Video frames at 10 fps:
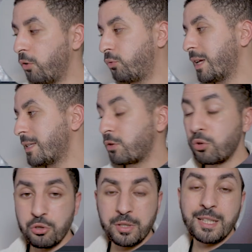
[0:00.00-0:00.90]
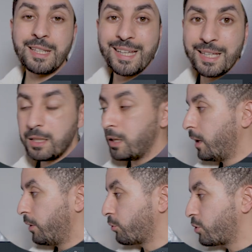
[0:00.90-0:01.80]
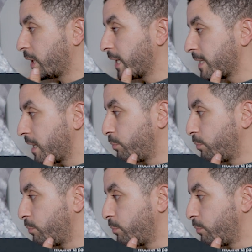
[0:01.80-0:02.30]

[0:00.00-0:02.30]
En tout cas, c'est ce que je suis en train de créer. Donc, vais créer